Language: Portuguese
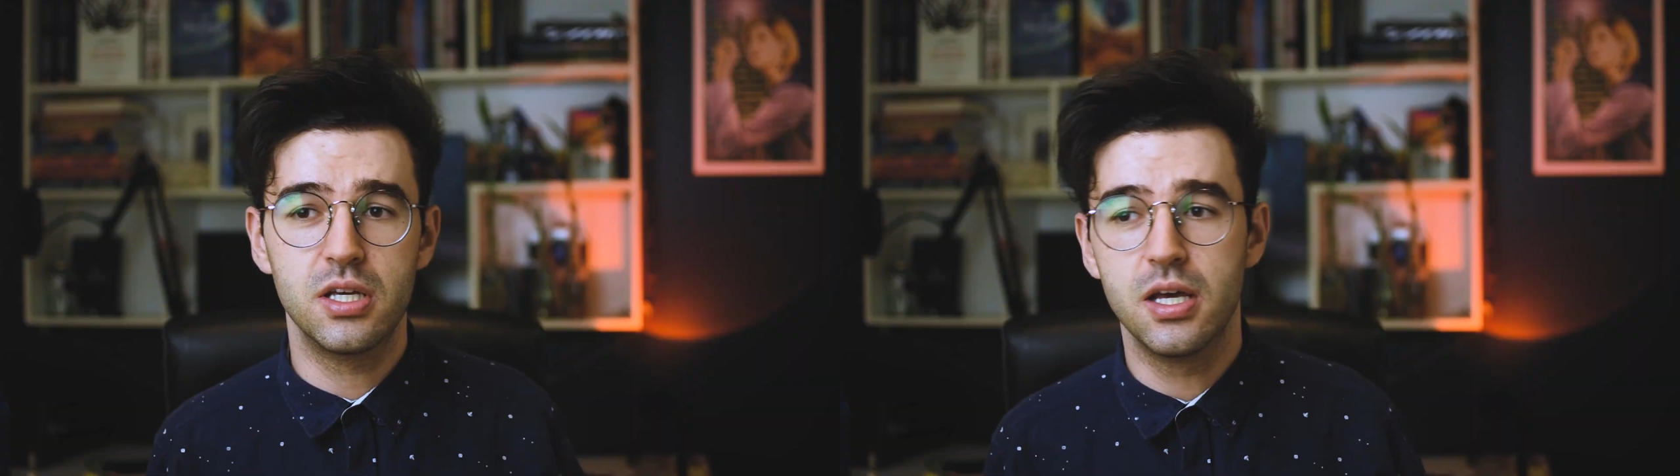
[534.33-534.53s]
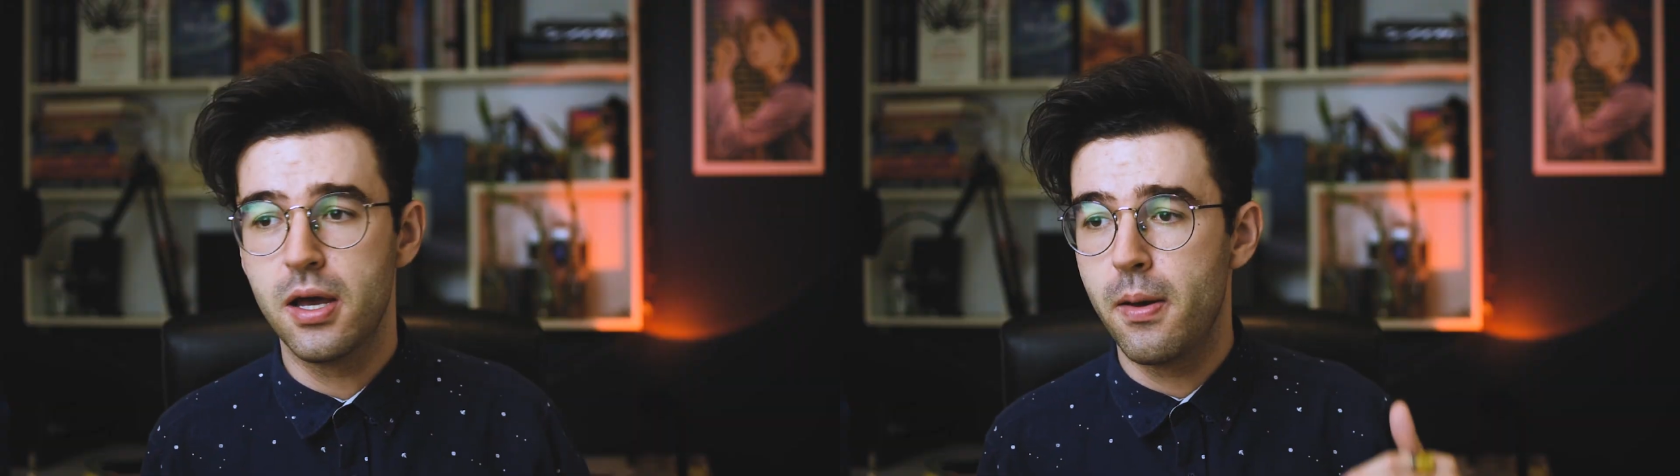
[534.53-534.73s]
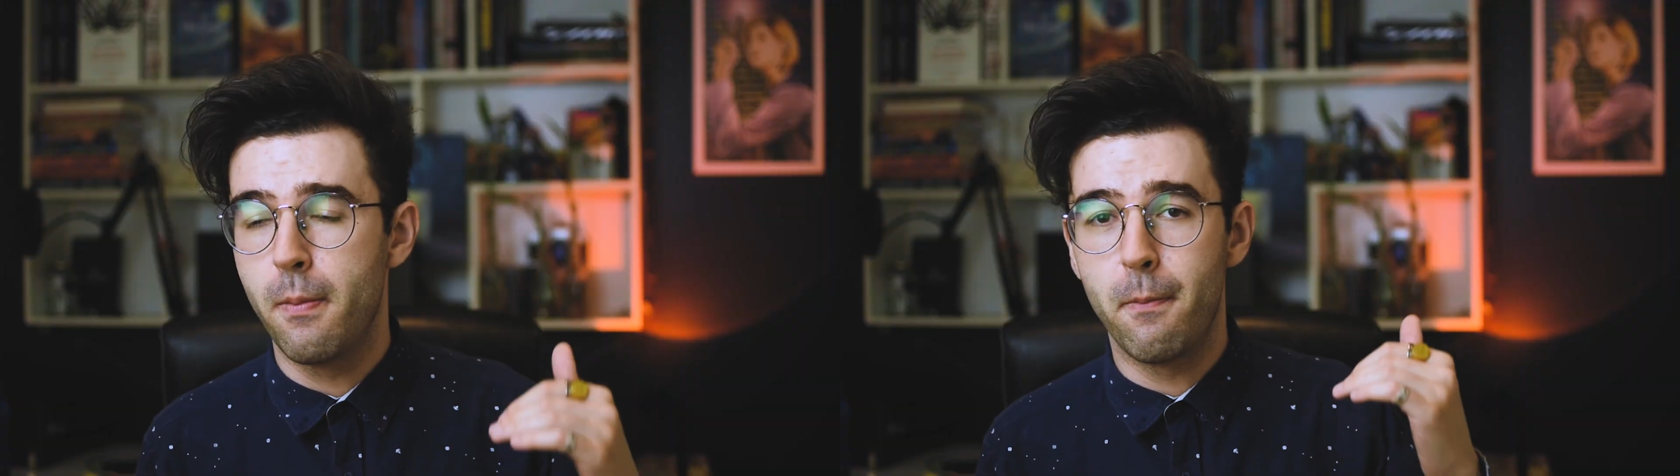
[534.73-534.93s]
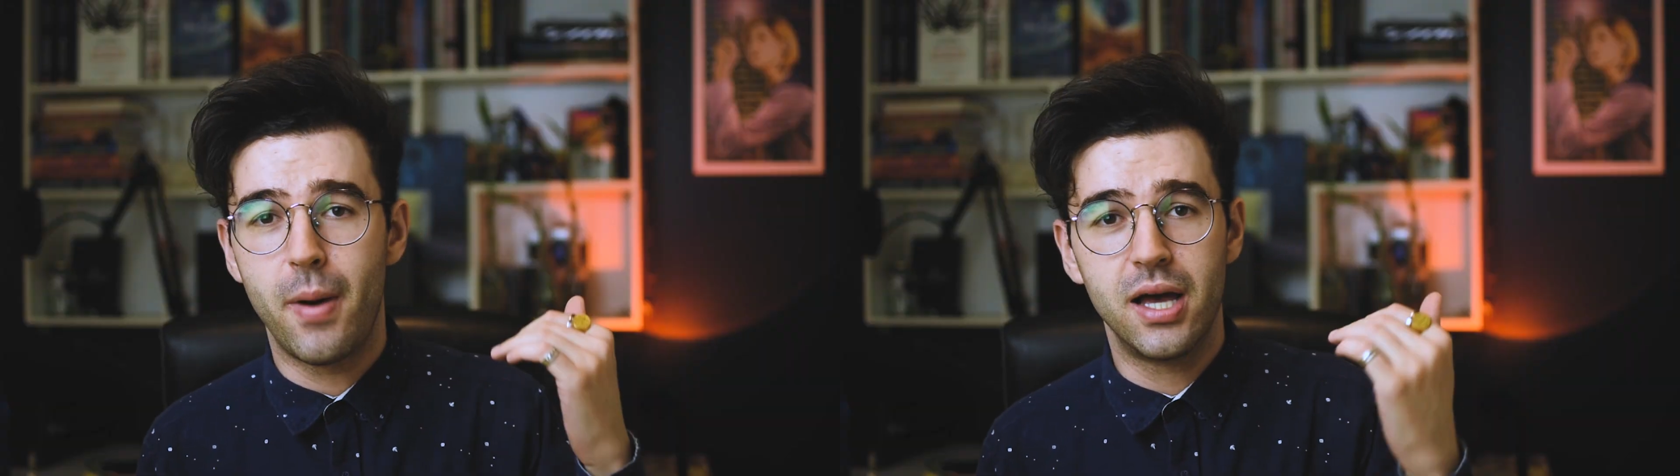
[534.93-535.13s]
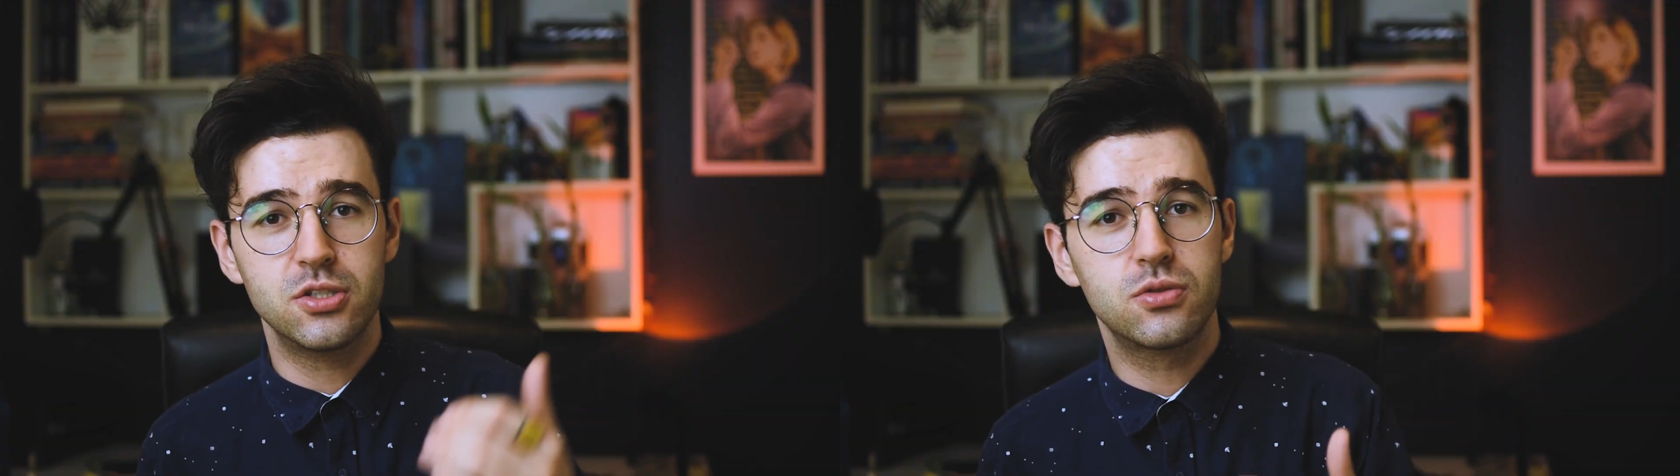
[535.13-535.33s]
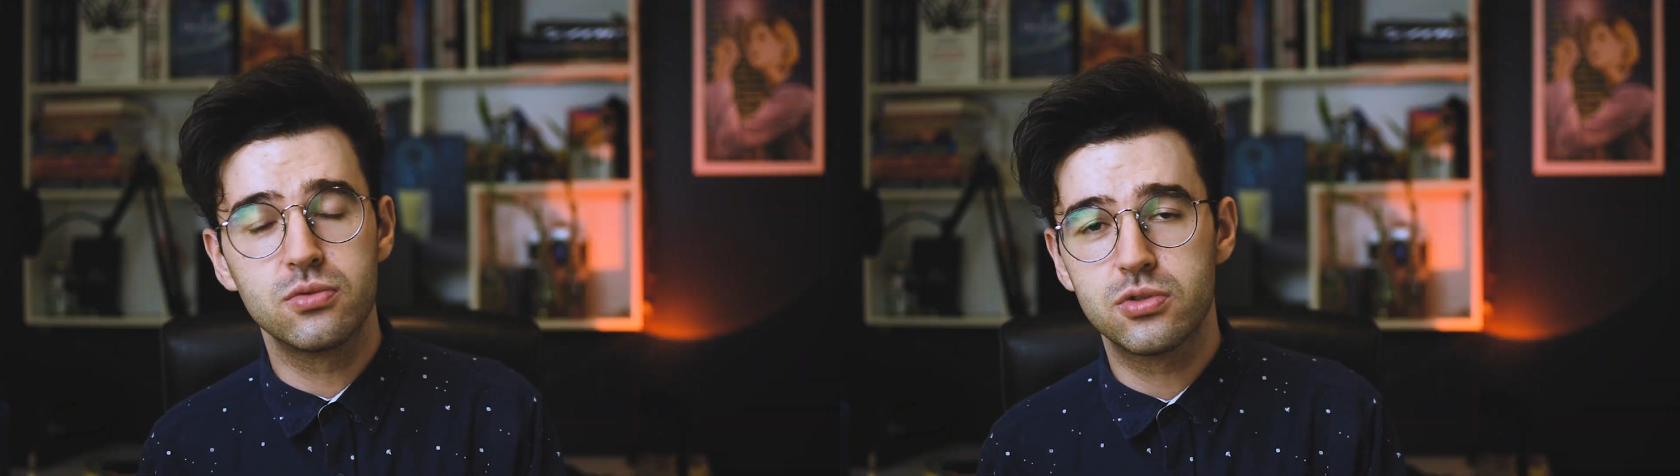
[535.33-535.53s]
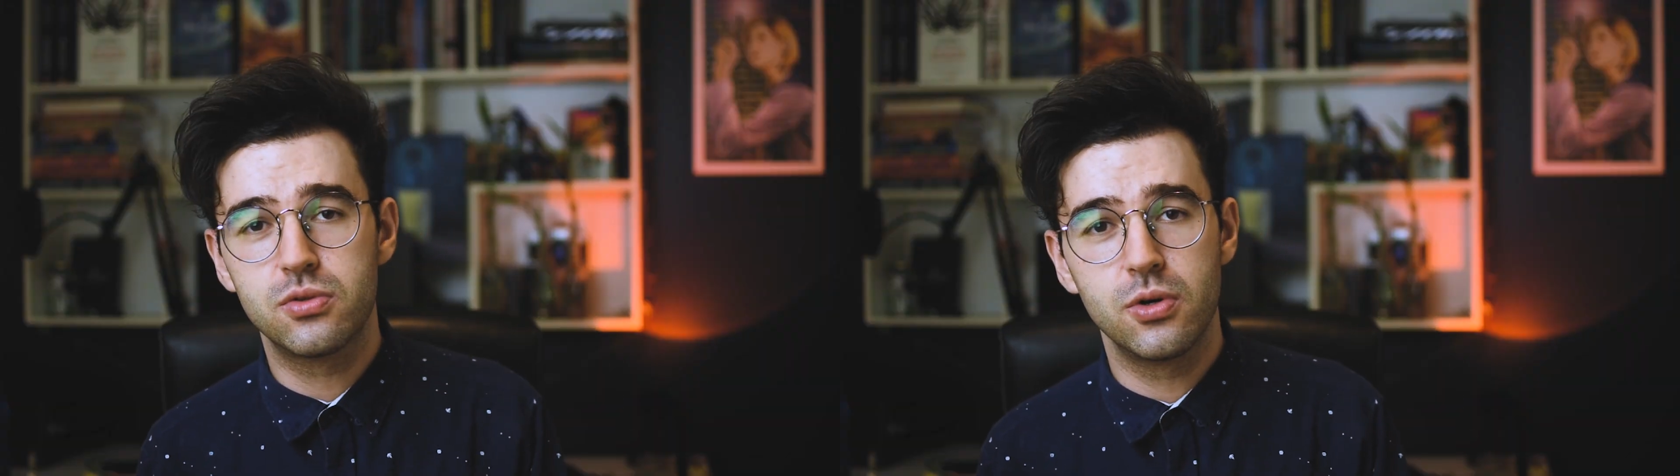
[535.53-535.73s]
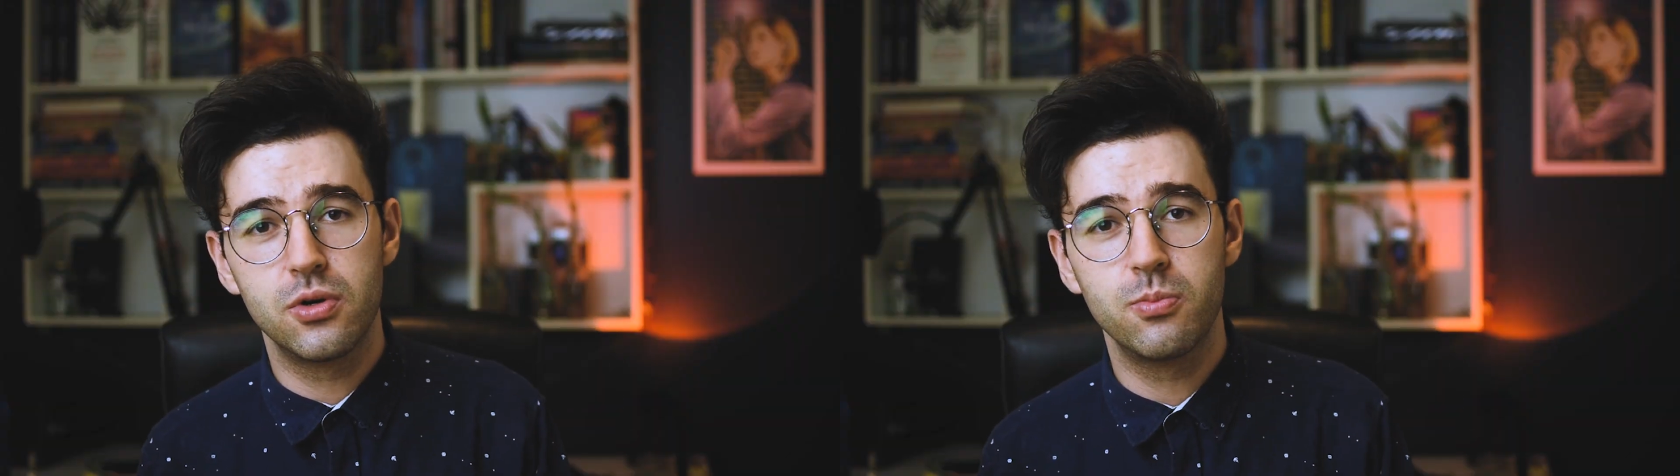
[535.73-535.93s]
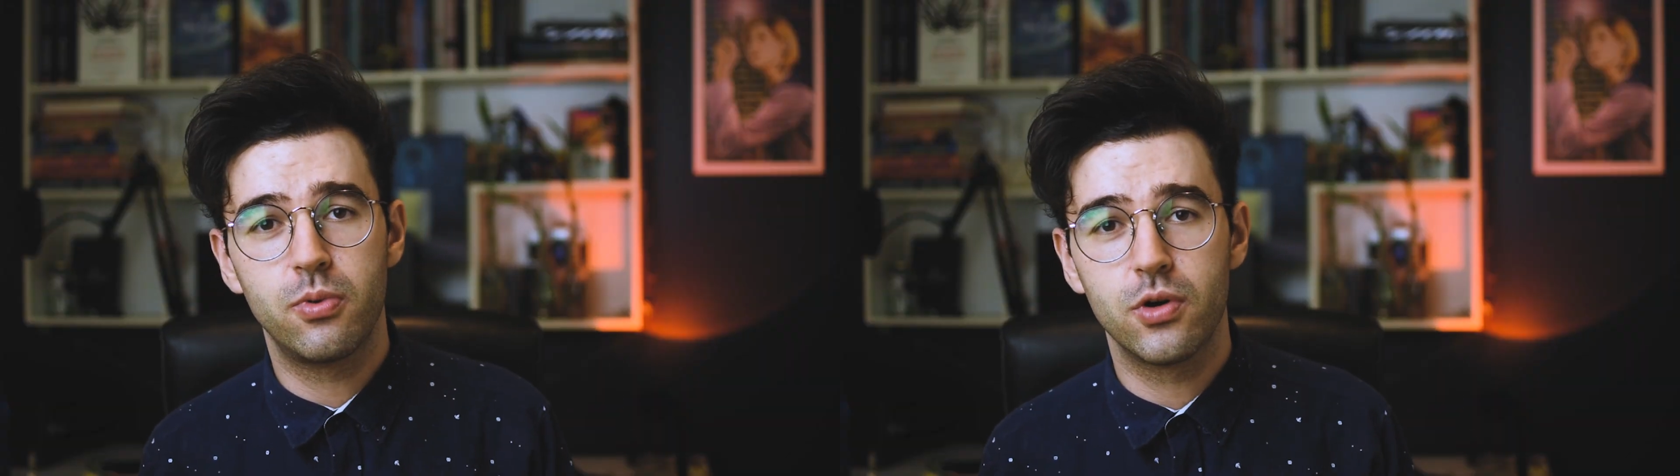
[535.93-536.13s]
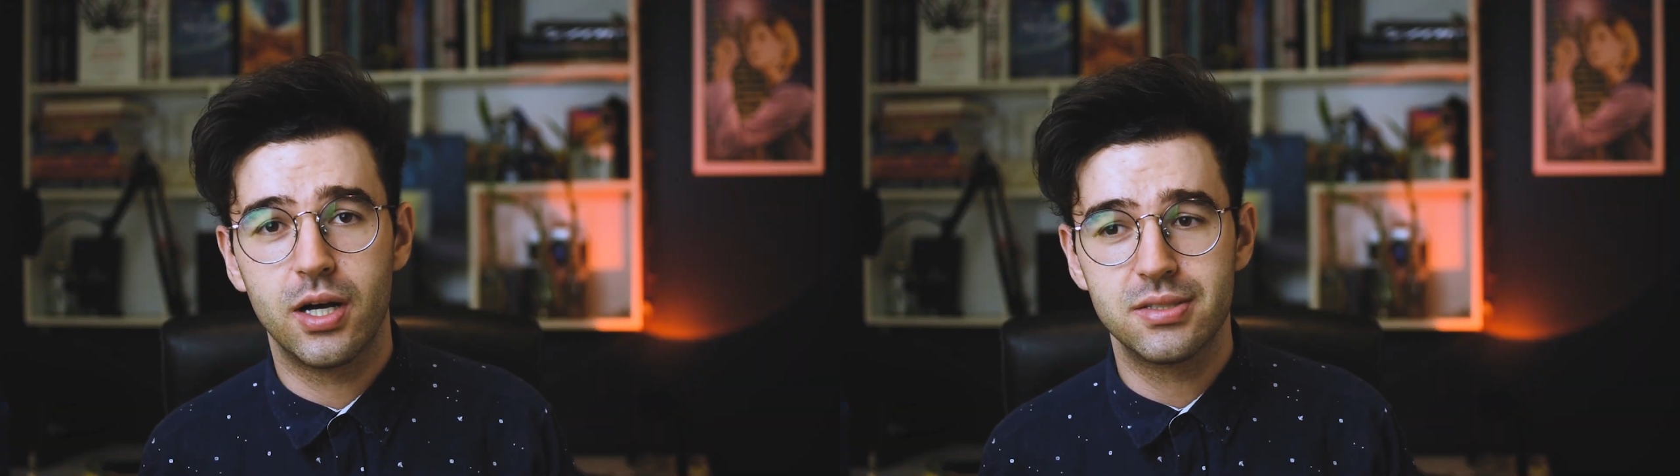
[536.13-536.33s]
que mais construiu
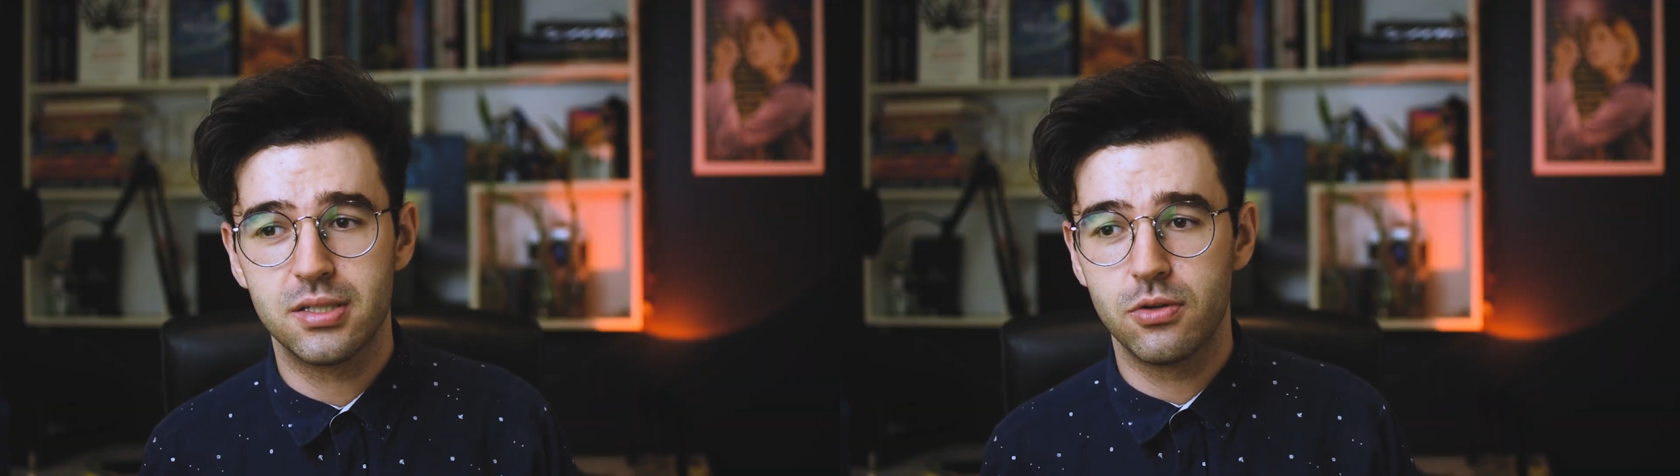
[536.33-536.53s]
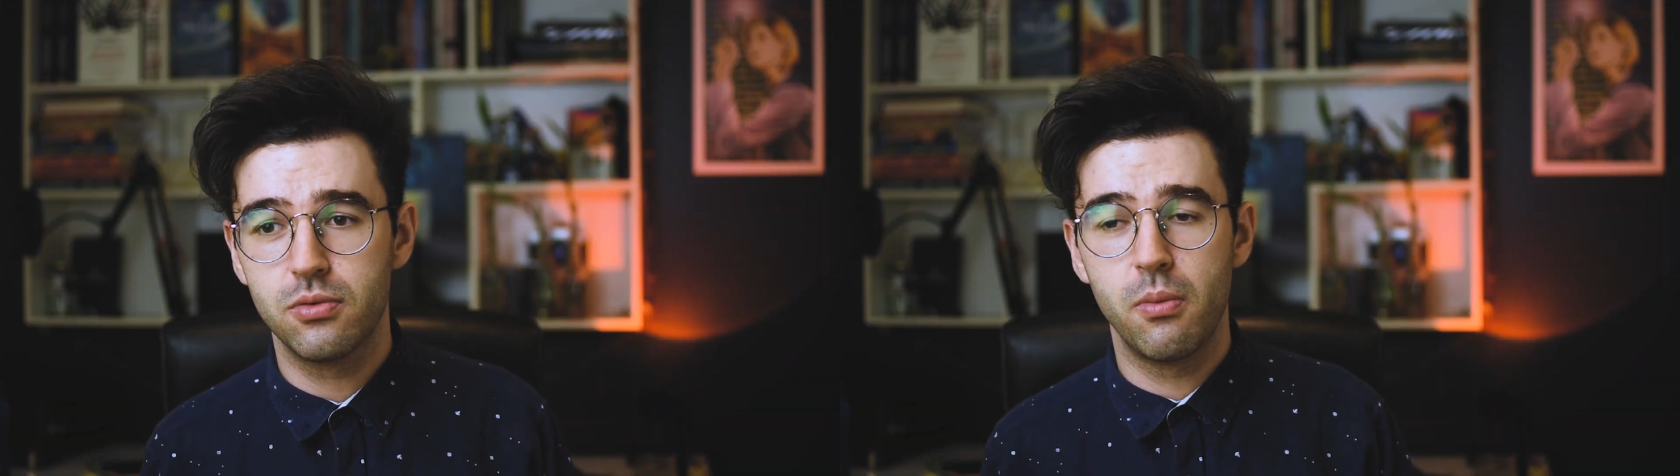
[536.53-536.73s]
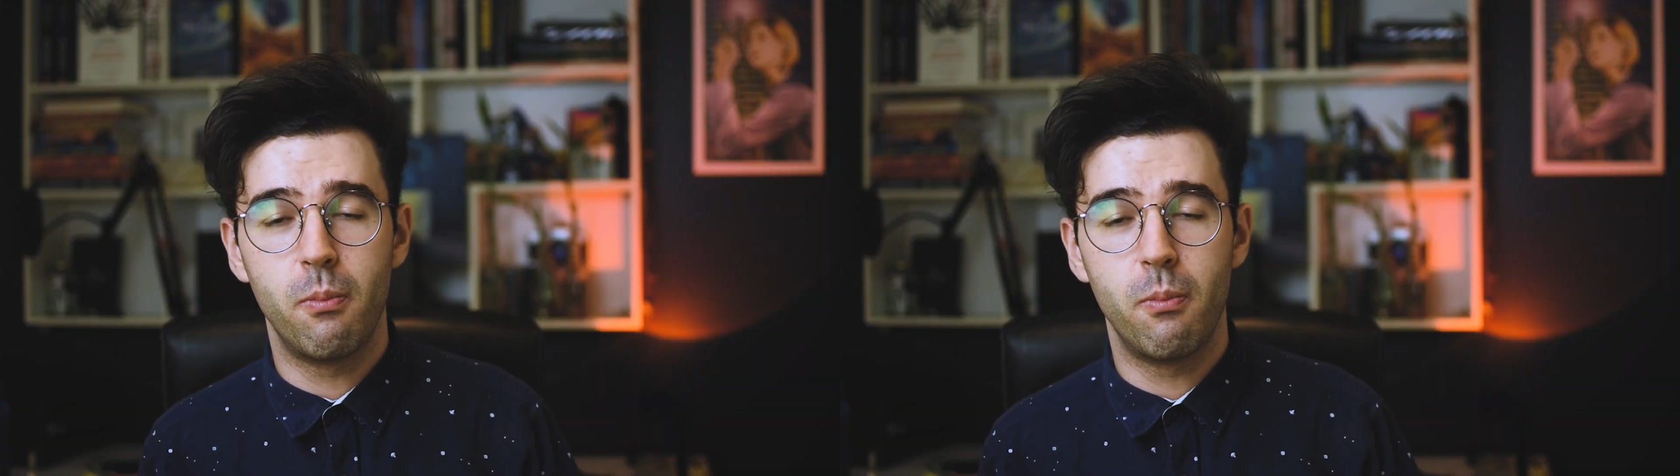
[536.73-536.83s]
empolgação,